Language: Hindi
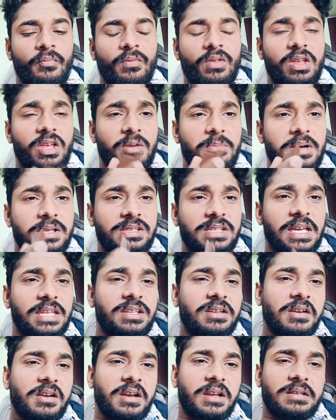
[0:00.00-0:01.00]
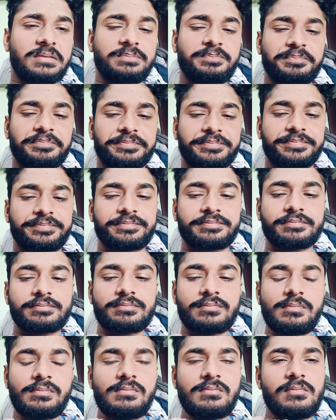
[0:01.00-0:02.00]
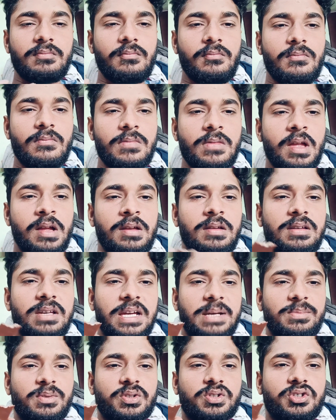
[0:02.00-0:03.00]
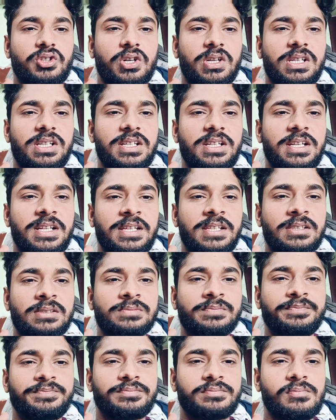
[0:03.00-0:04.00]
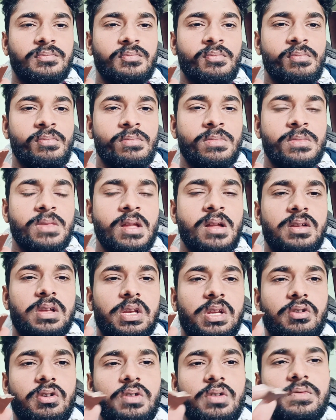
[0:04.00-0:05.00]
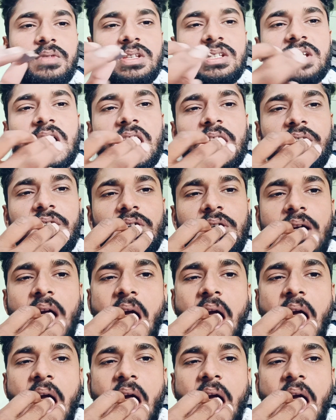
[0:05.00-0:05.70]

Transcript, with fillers: एक बात याद रखना हम लोग चॉकलेट नहीं नॉन वेज खा लो